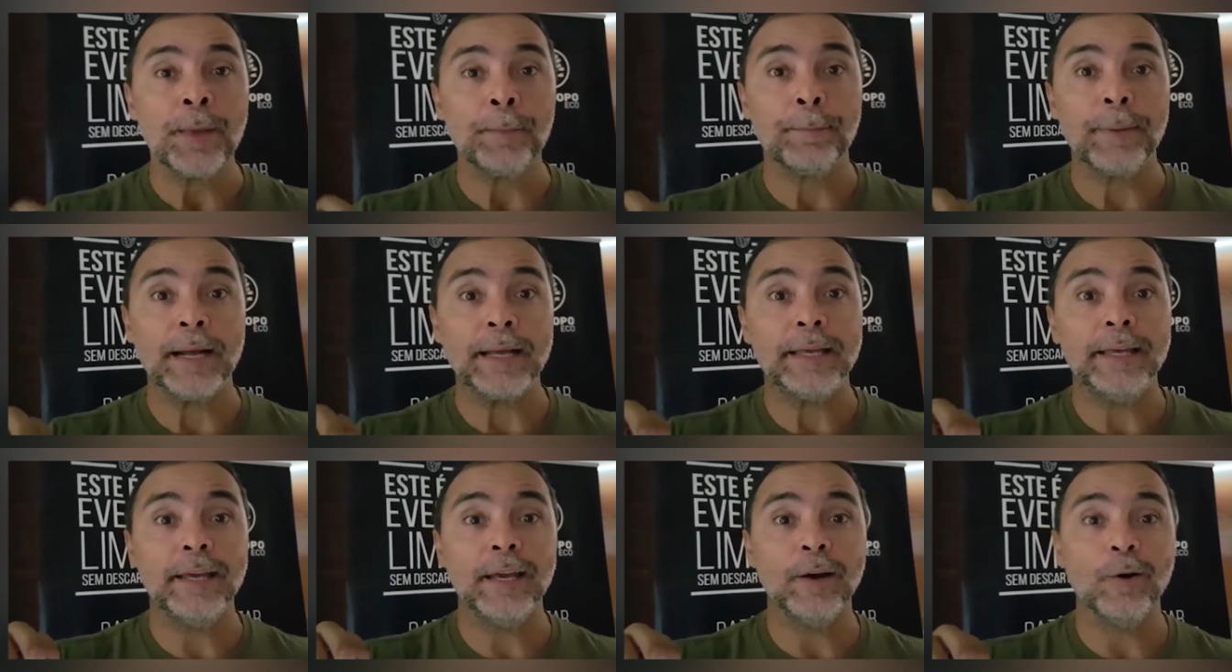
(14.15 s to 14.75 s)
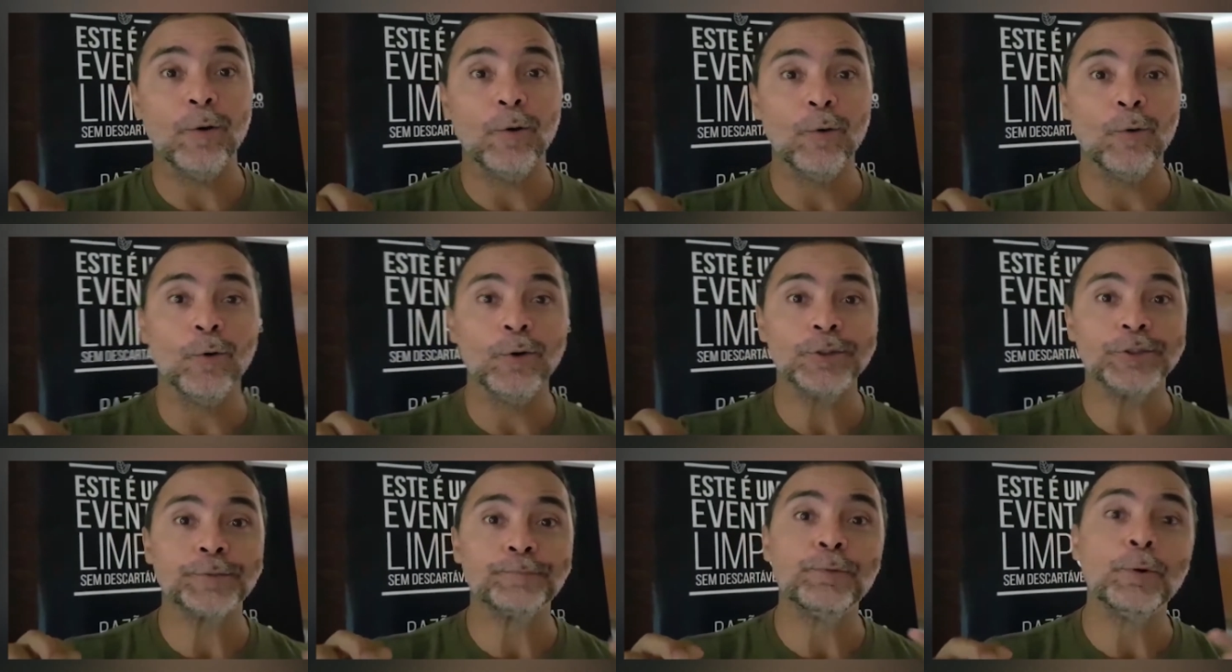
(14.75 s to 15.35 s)
para que
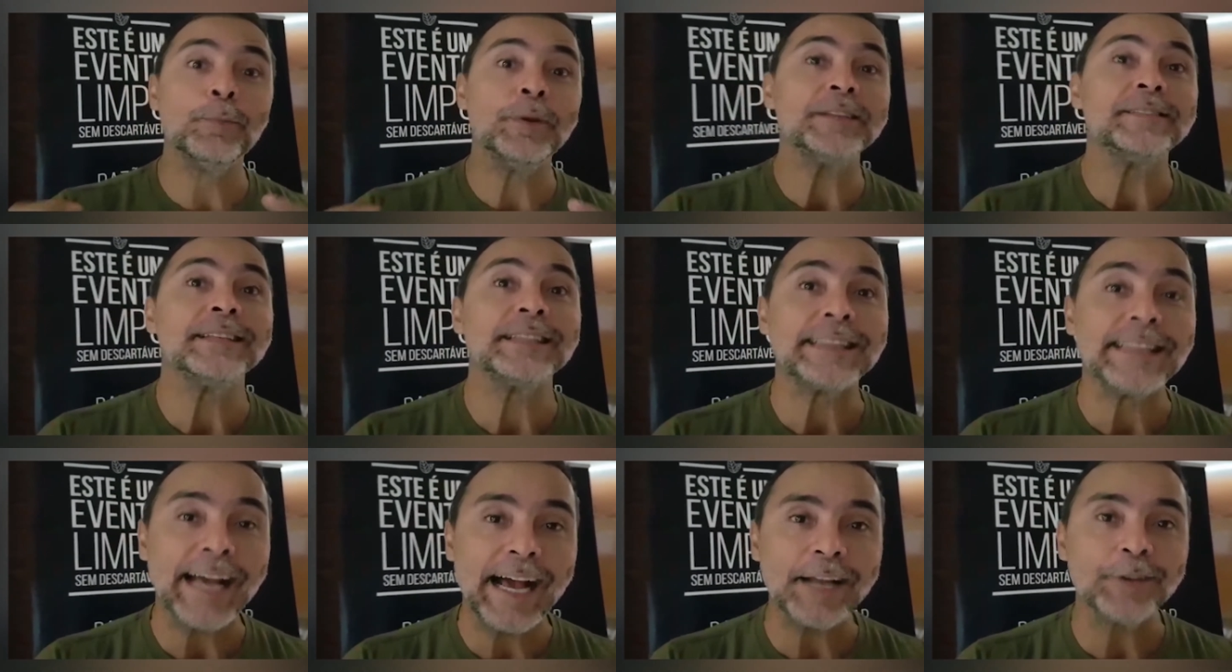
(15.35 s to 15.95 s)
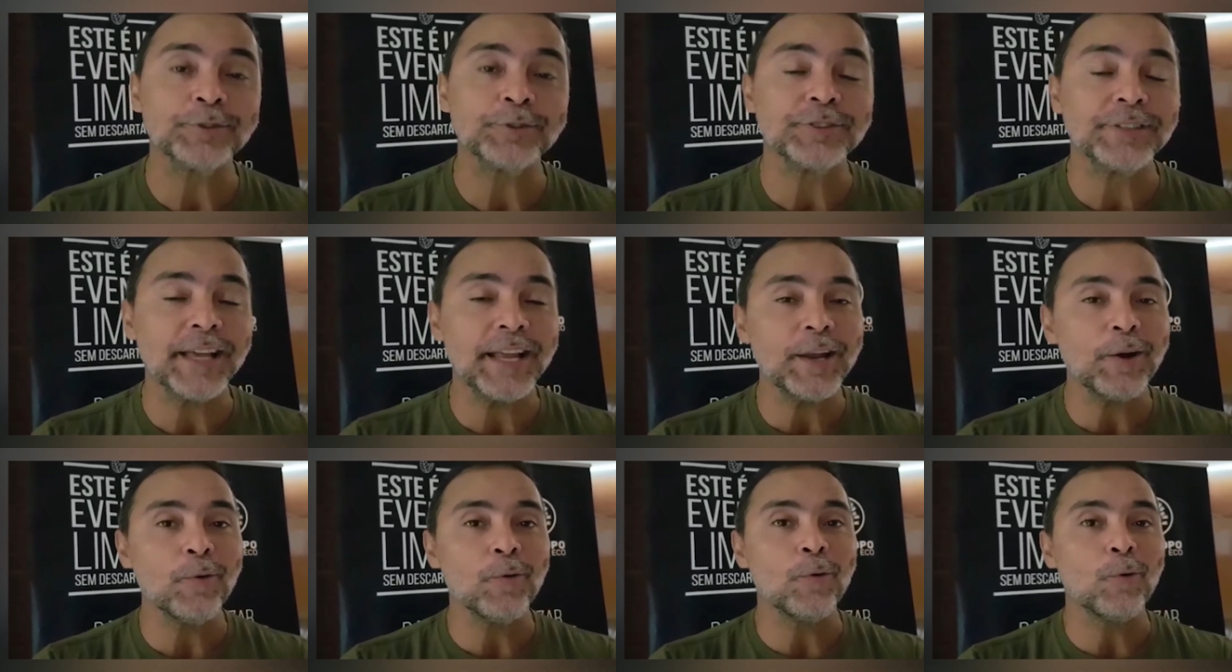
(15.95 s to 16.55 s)
os publicitários
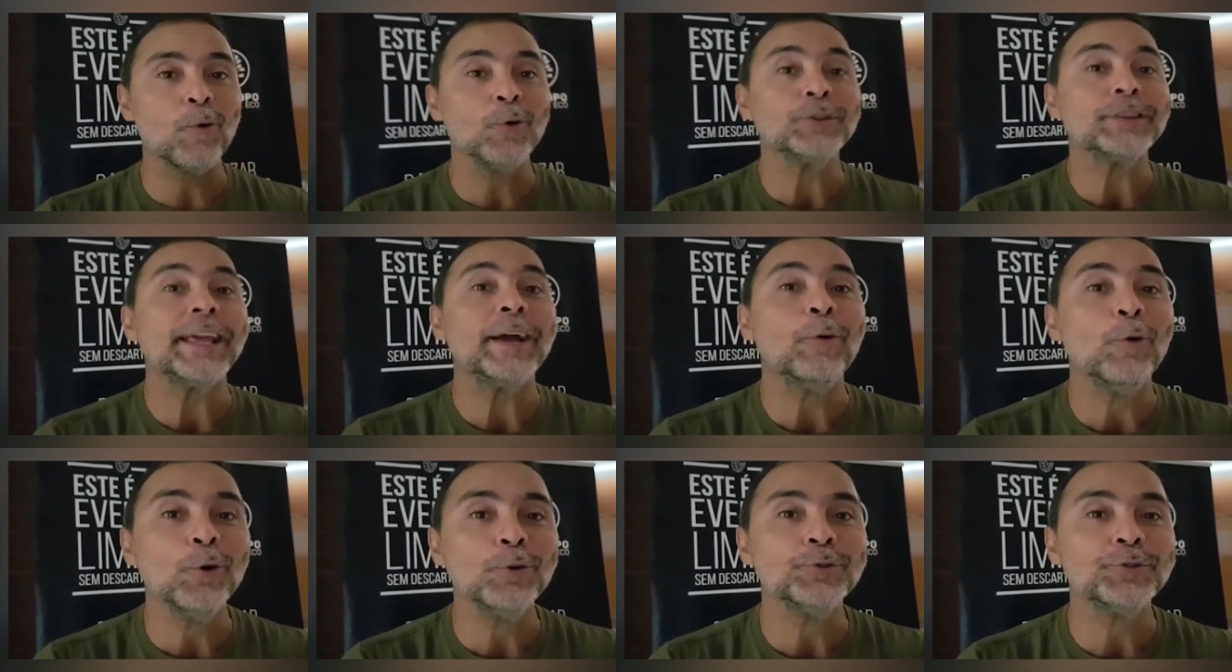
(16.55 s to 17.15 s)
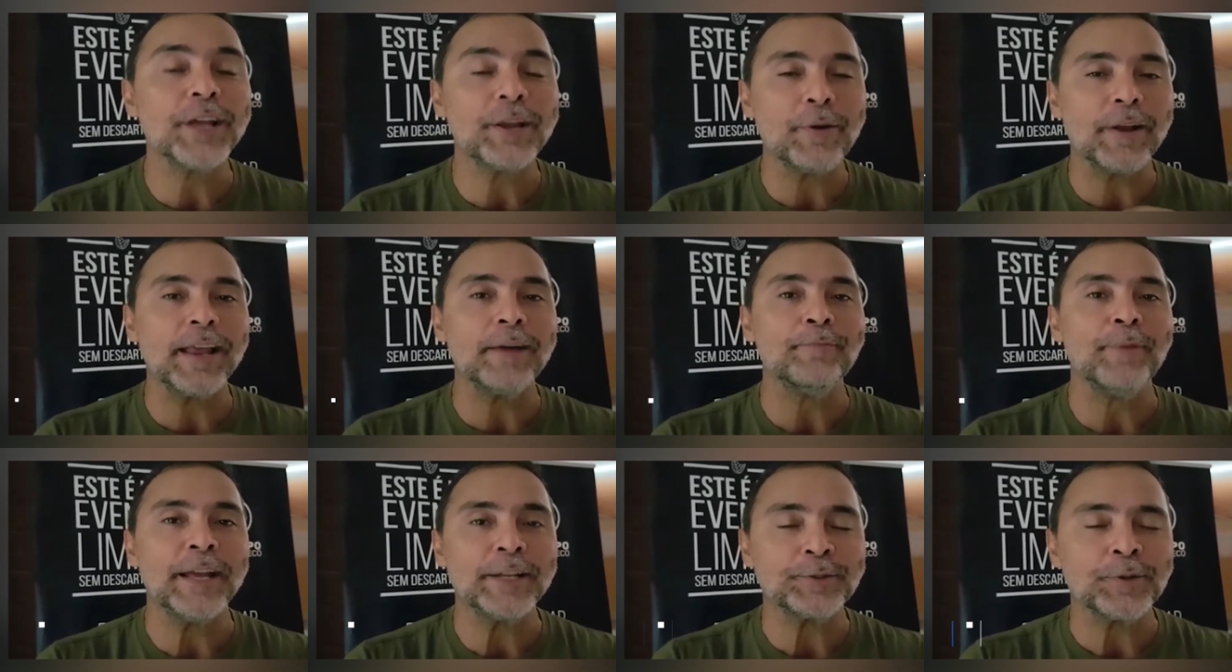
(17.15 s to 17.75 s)
tenham conteúdo, tenham
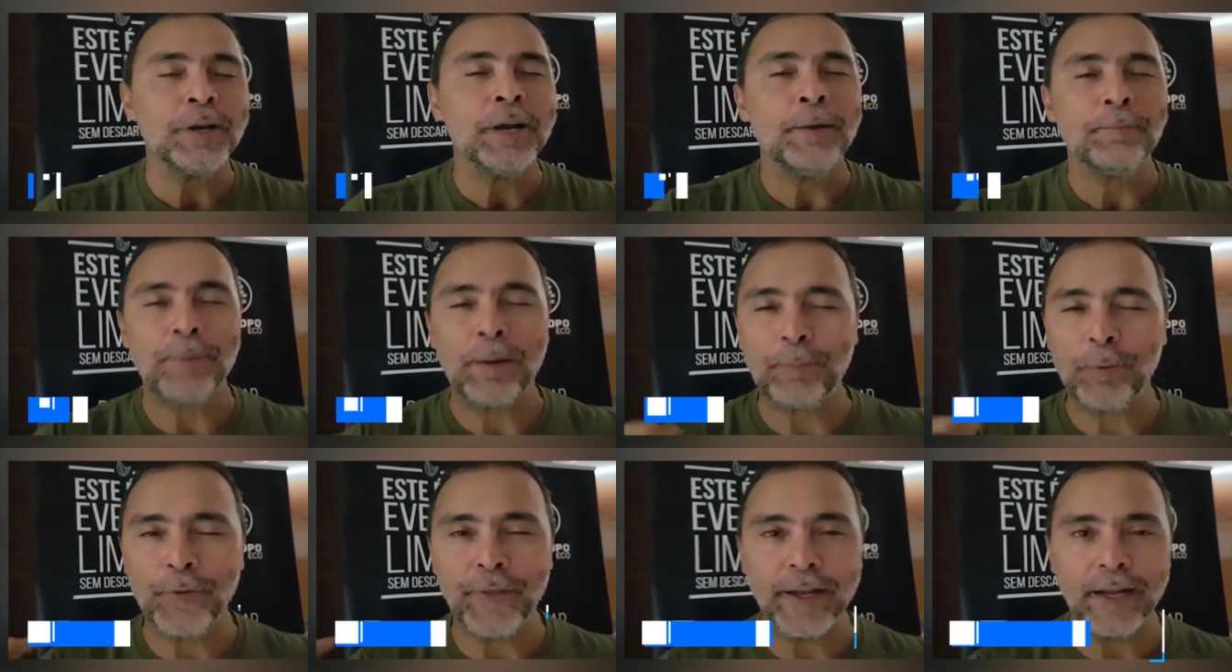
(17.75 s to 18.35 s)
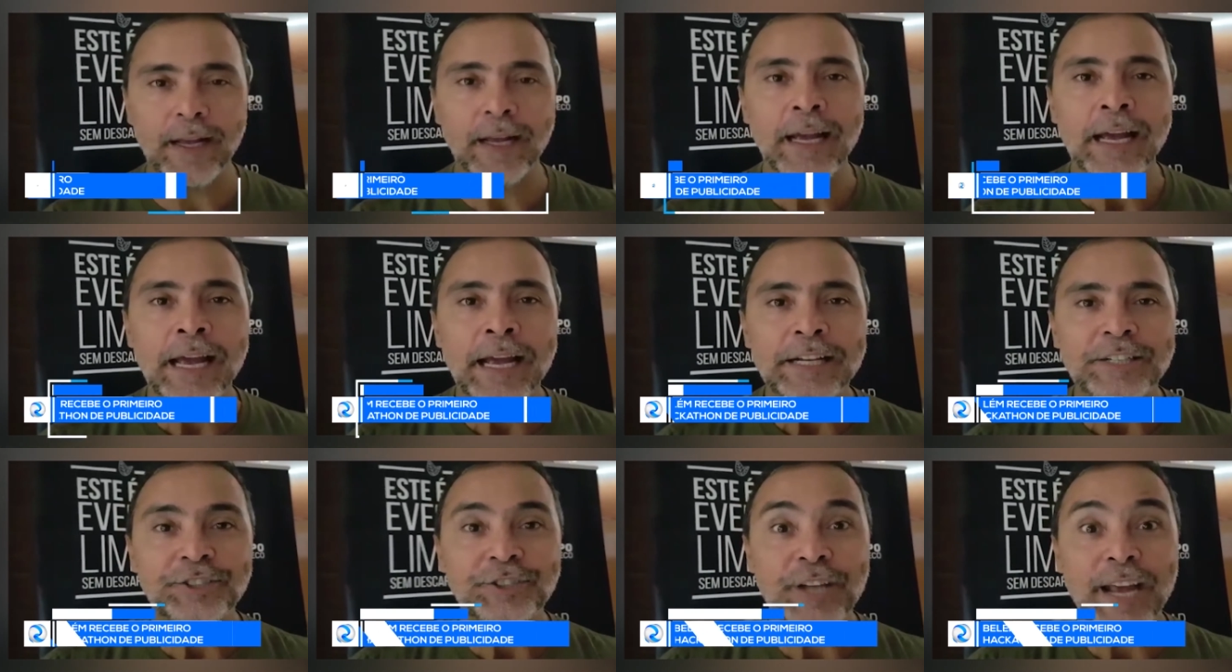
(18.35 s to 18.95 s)
elementos para poder
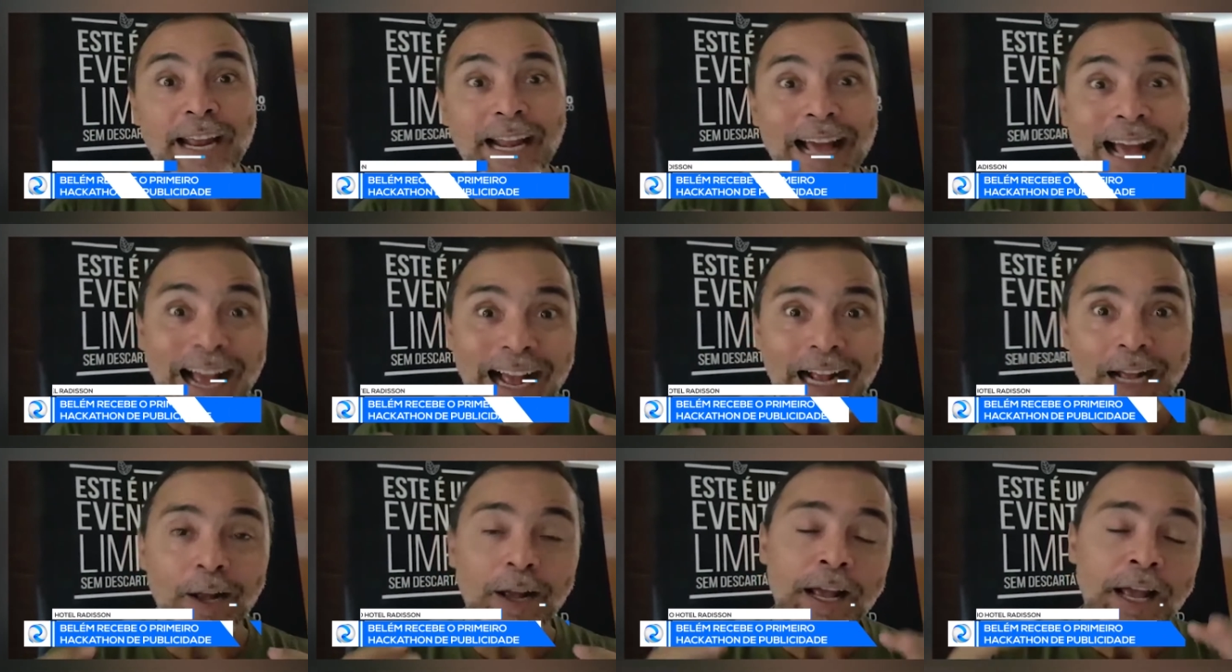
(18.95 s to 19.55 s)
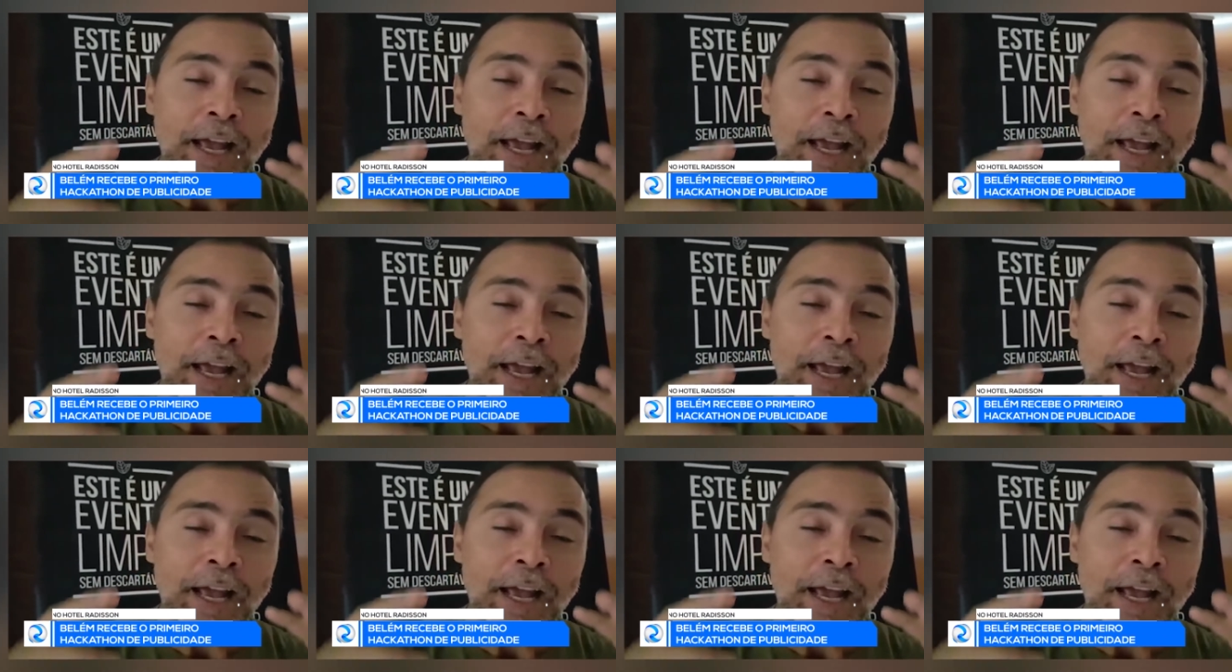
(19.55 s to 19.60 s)
gerar,